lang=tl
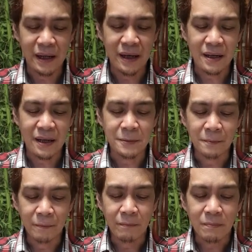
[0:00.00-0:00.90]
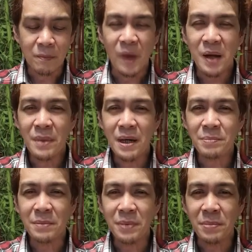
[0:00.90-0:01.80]
Kaya nga, may mga
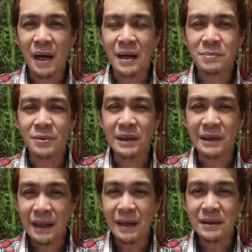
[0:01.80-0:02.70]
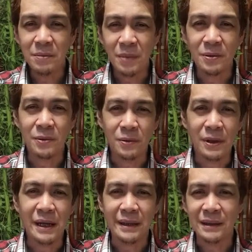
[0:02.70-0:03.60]
pagpapala pong hindi natin
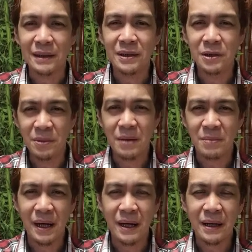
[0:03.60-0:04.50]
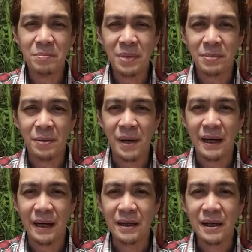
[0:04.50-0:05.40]
makukuha yung mga malalaking
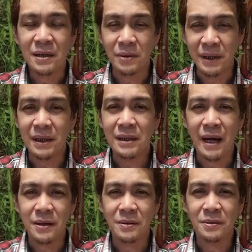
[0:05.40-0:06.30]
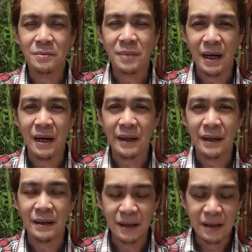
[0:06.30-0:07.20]
pagpapala kung hindi tayo
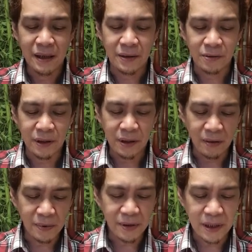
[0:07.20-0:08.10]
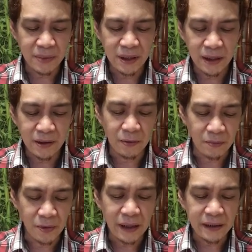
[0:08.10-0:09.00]
mag-aaral. At ulitin ko po, ang sabi niya ganun,
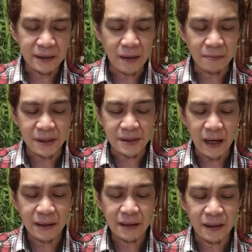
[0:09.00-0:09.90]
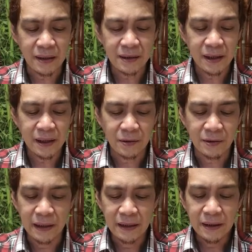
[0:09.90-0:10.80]
huwag mo kaligtaang basahin ang aklat na
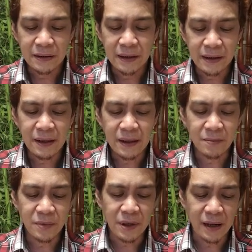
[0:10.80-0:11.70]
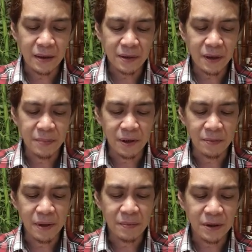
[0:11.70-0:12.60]
yaon Dilidilihin mo yun araw at gabi
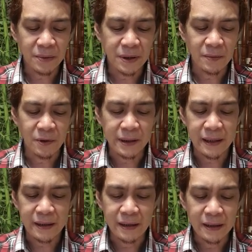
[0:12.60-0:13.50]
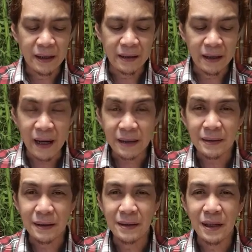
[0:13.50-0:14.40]
upang matupad mo ang, ang
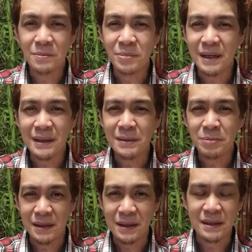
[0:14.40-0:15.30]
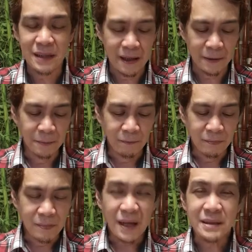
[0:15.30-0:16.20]
lahat, hindi yung pa, pa isa-isa lang.
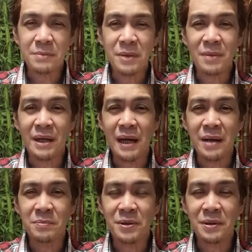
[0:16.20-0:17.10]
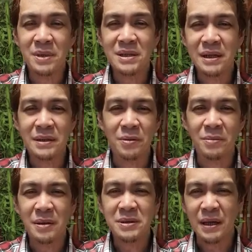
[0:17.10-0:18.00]
Kasi may mga time po na minsan,
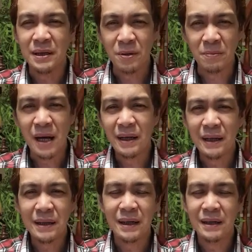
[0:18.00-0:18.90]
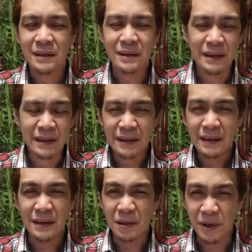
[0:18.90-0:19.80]
kumbaga sa gantong bagay, eh,
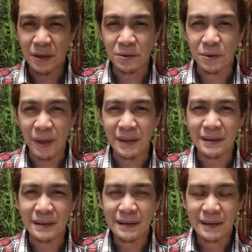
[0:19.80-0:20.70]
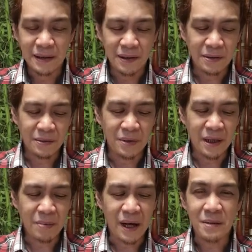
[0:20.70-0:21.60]
hindi mo natutupad. No?
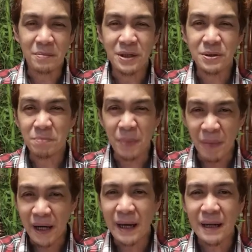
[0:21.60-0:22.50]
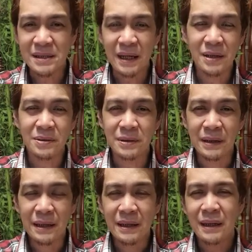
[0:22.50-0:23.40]
Kumbaga parang medyo pabaya ka sa ganun,
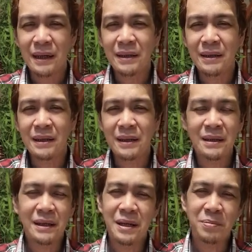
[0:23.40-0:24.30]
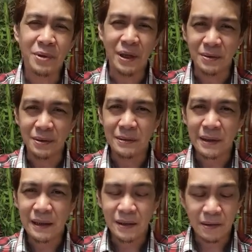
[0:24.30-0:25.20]
eh, hindi po ganun.
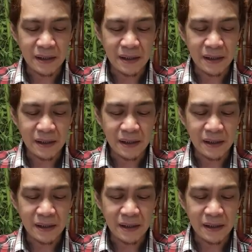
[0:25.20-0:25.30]
No?